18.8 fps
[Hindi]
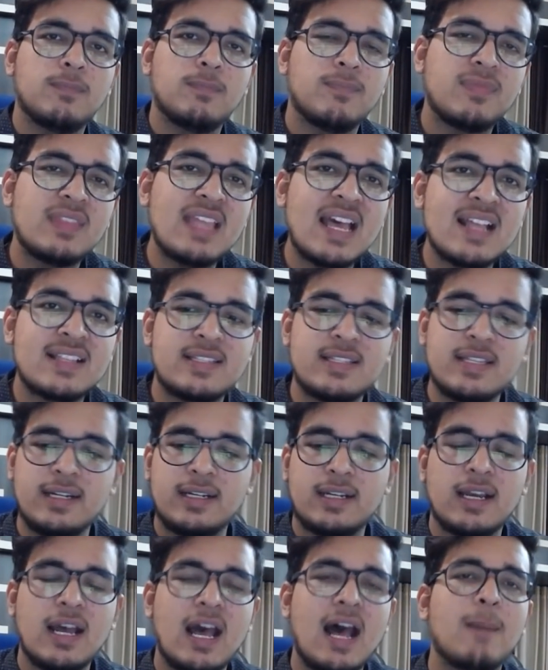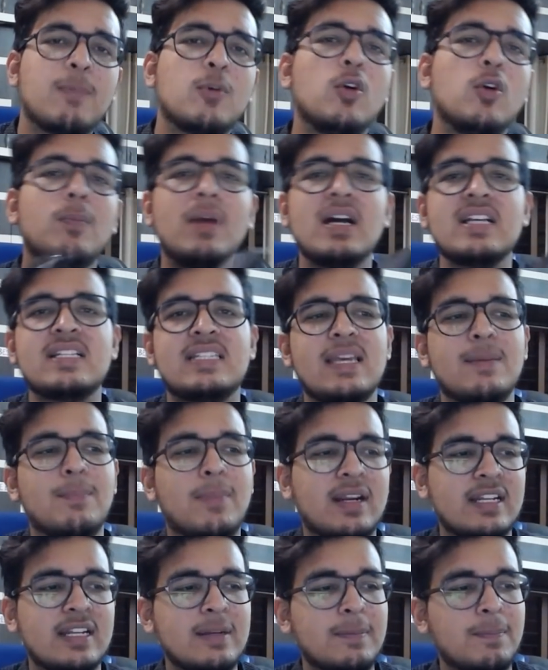दैट्स इट आपको बस ये
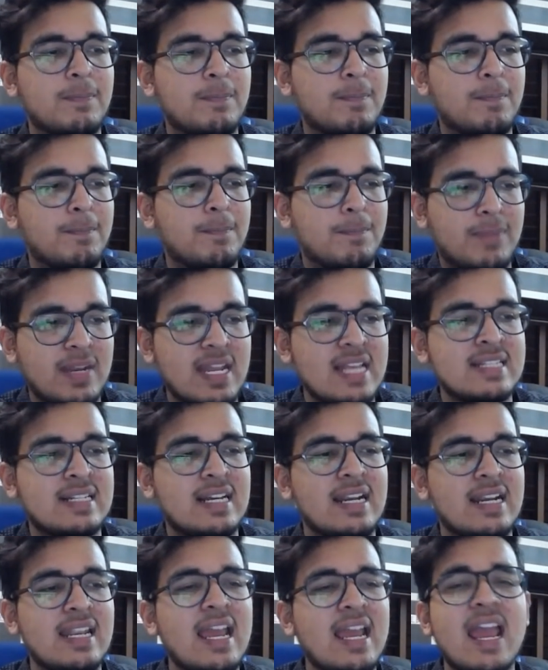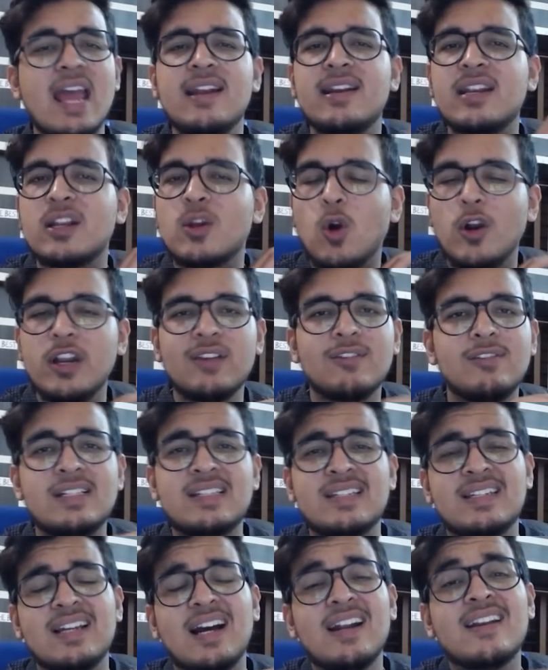बटन प्रेस करना है एंड रिकॉर्डिंग विल
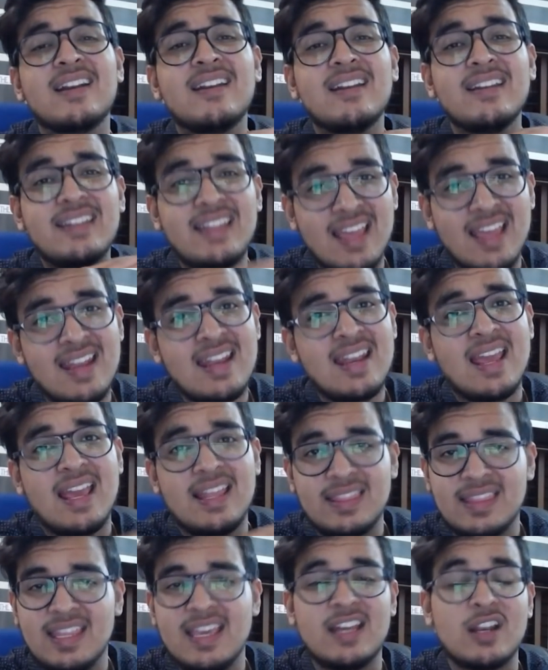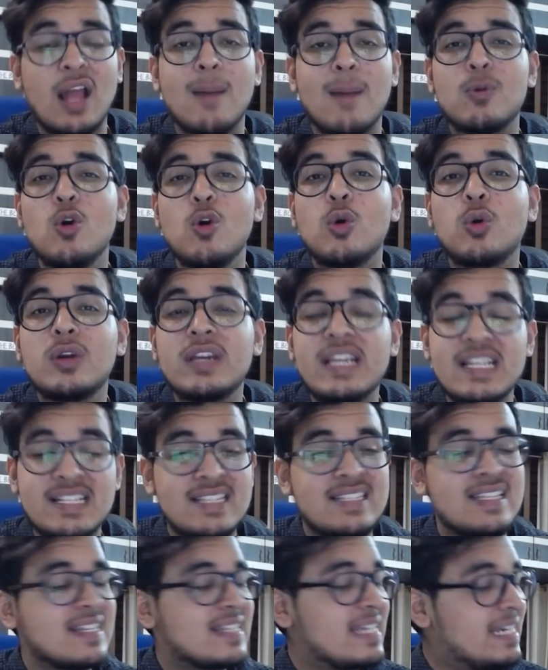स्टार्ट देन एंड देयर आपको किसी
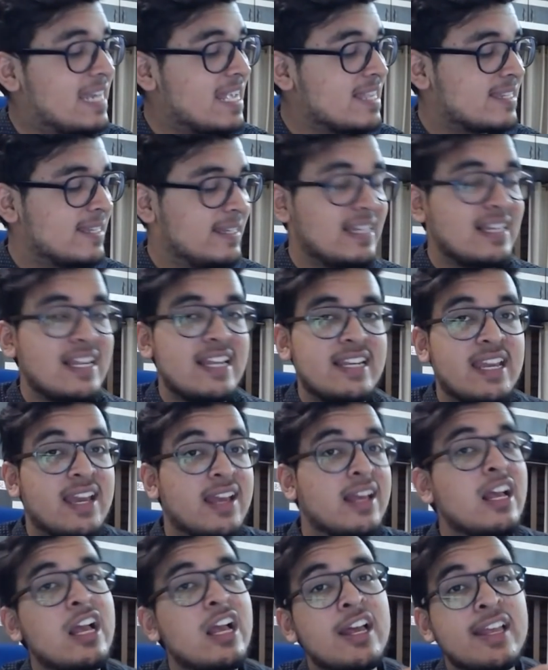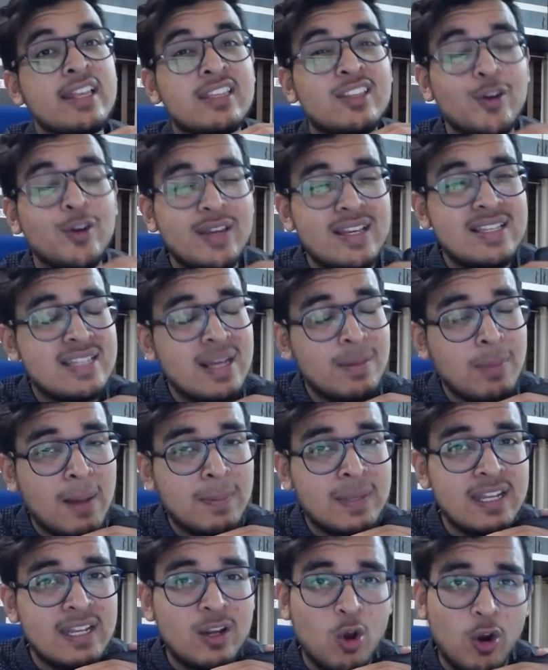चीज़ की टेंशन नहीं लेनी है क्योंकि जब
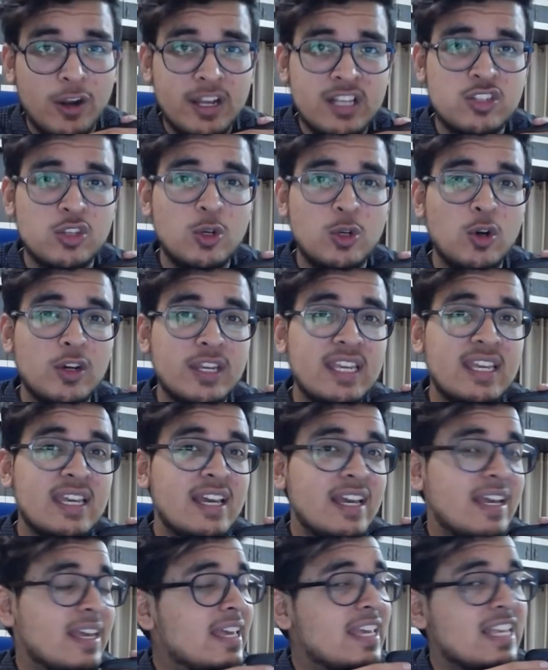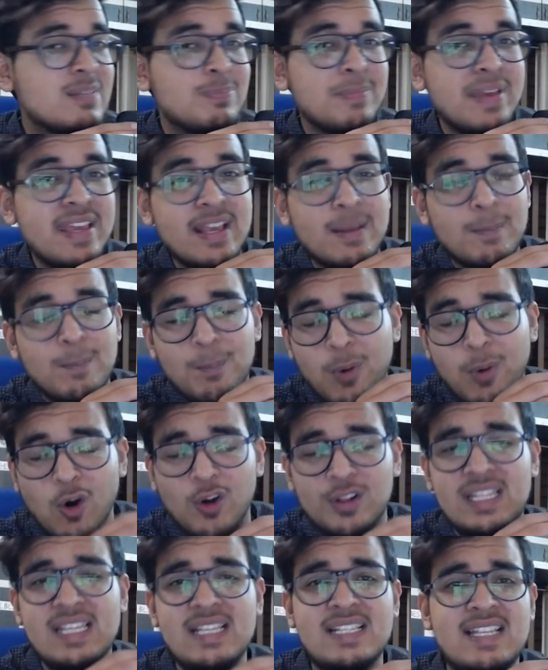आपकी रिकॉर्डिंग शुरू होगी इसमें एक
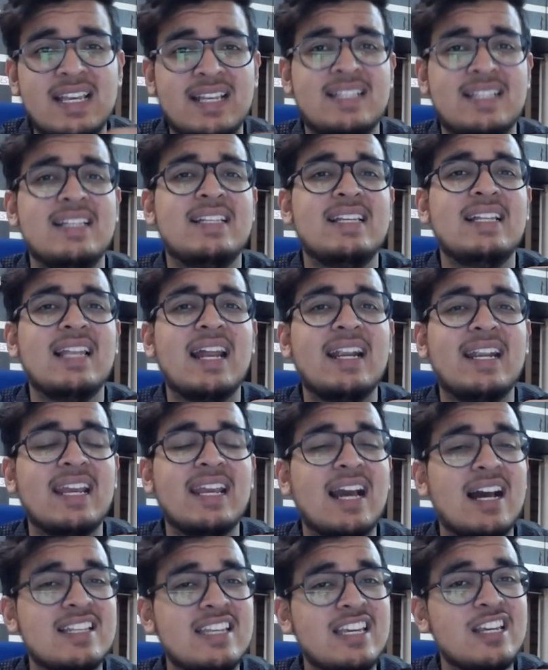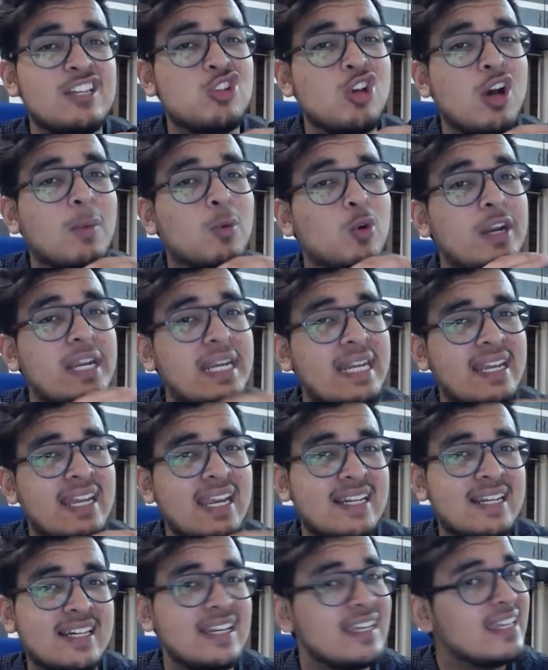बहुत ही सेक्सी सी लाइटिंग आ जाएगी जो आपको
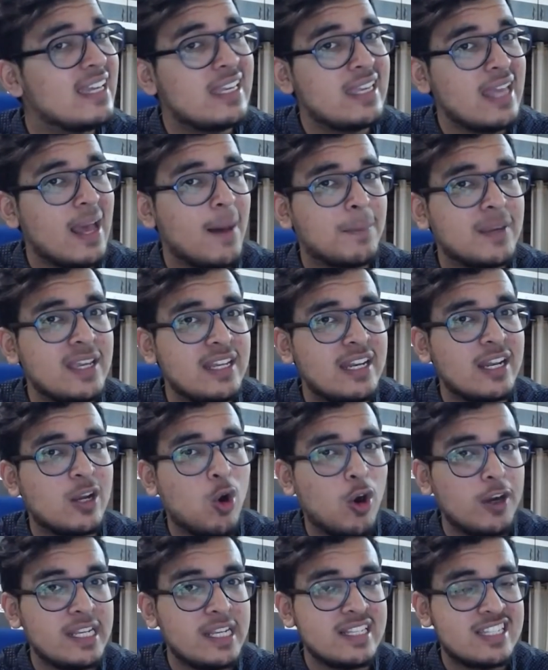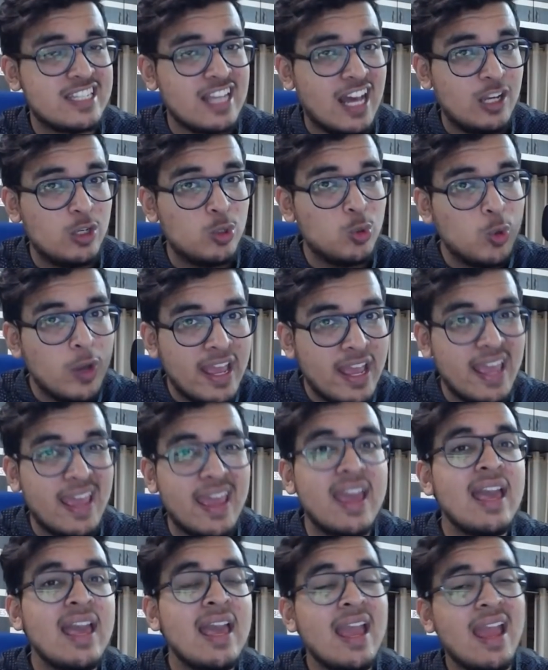इंडिकेट करेगी कि आपकी रिकॉर्डिंग चालू है
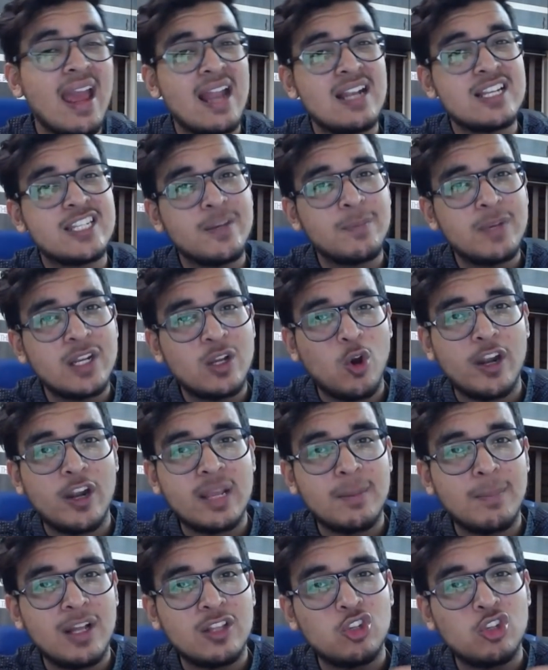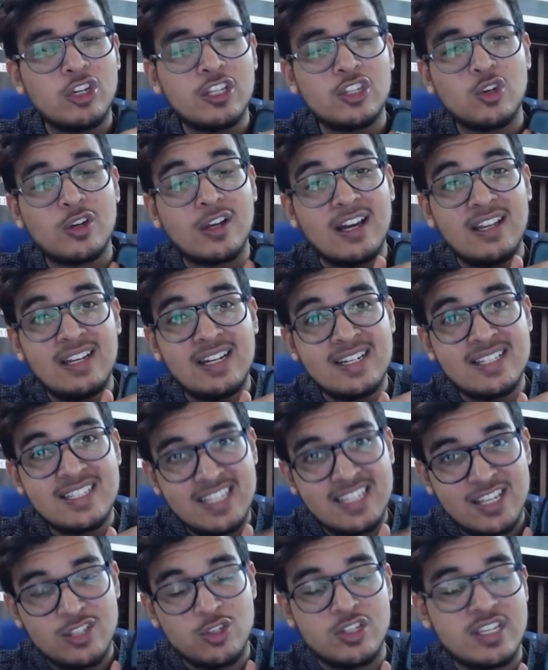एंड जब रिकॉर्डिंग बंद होगी तो कलर
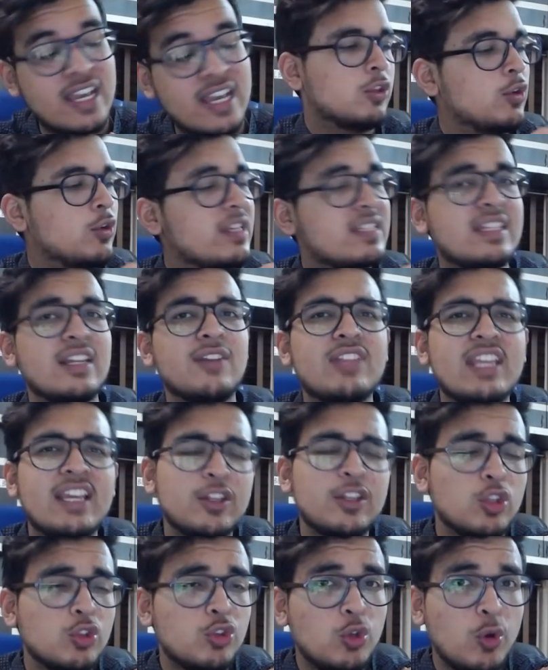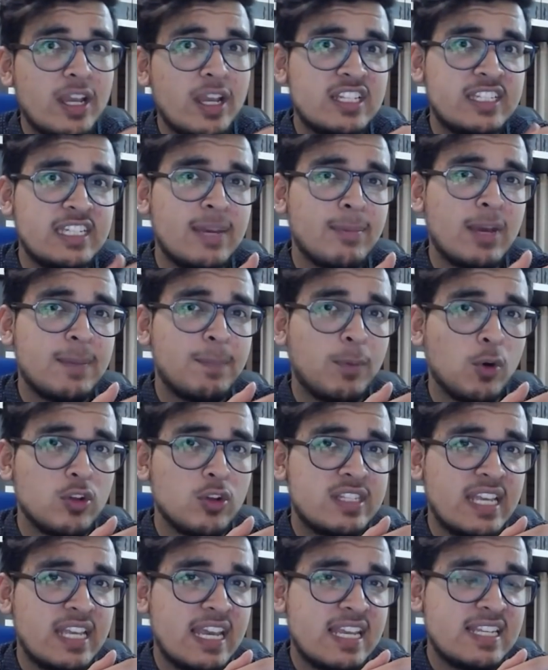चेंज हो जाएगा इस तरफ देखें तो दो एच डी एम आई पोर्ट्स
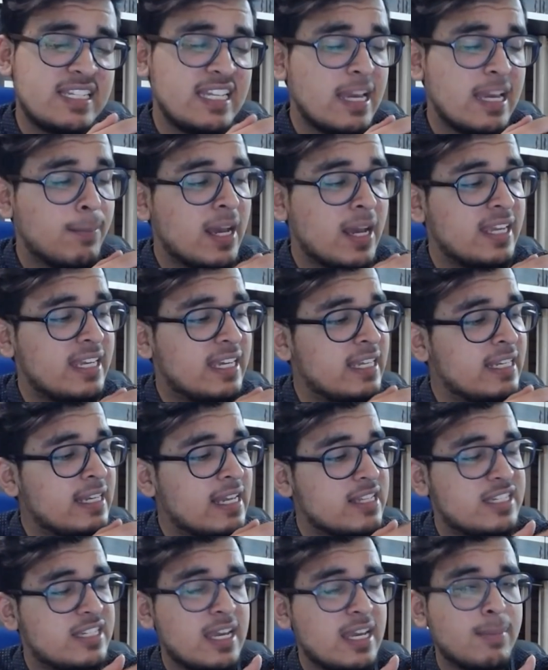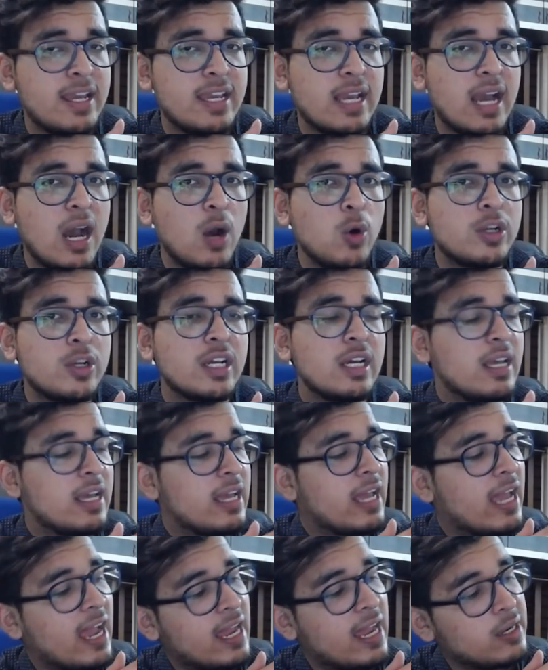है एच डी एम आई इन एच डी एम आई आउट
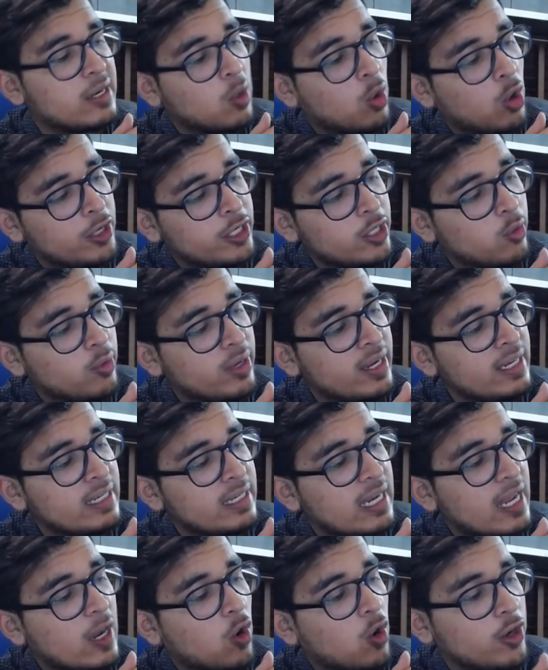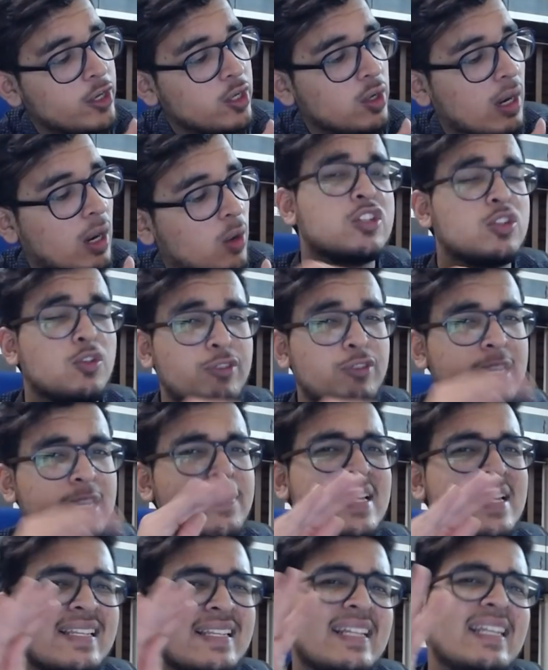and audio in, audio out. So
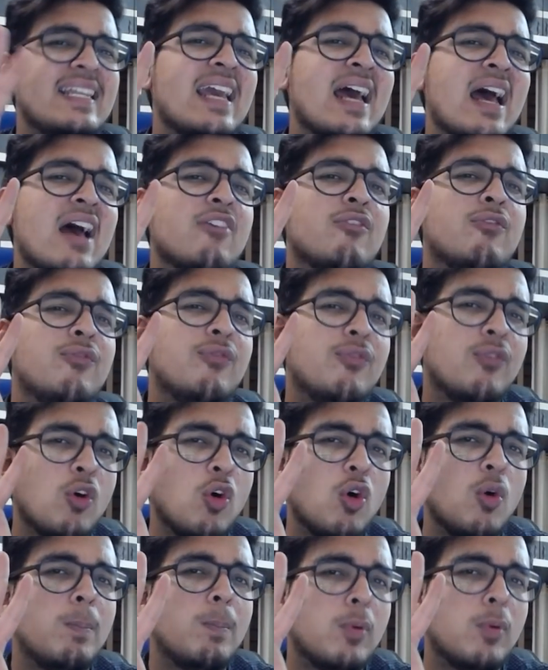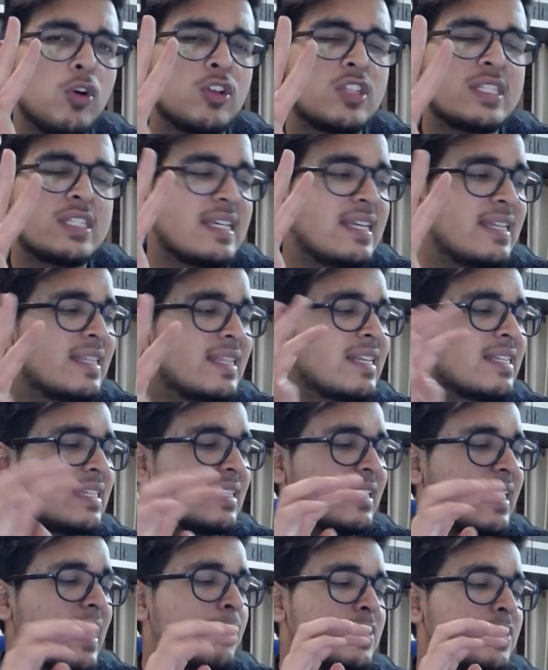we basically have four ports in
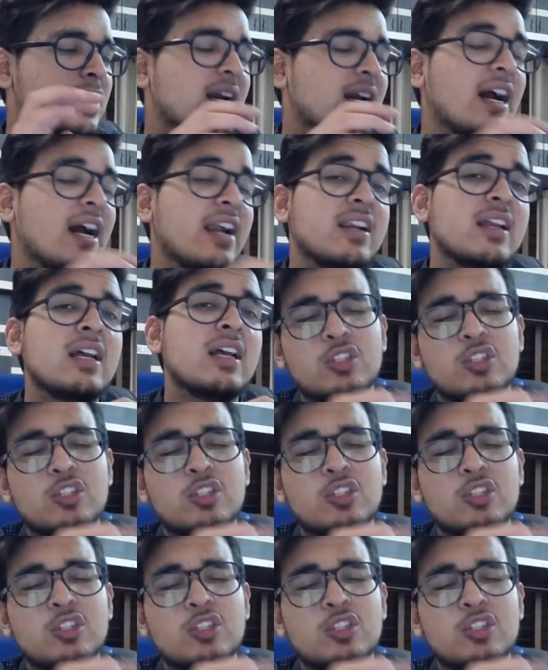this capture card.